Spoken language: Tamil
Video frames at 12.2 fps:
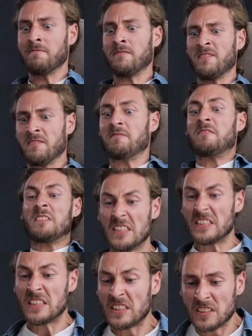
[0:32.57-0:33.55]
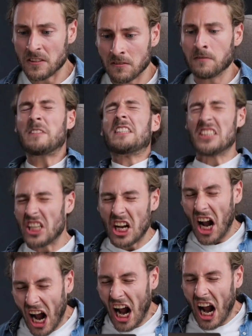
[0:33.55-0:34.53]
நேற்று கோபத்தை
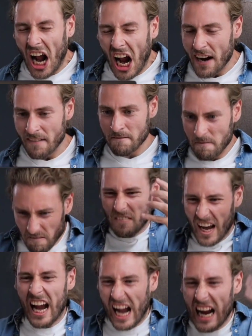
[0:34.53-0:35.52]
ஏற்படுத்திய சில காரியங்களில்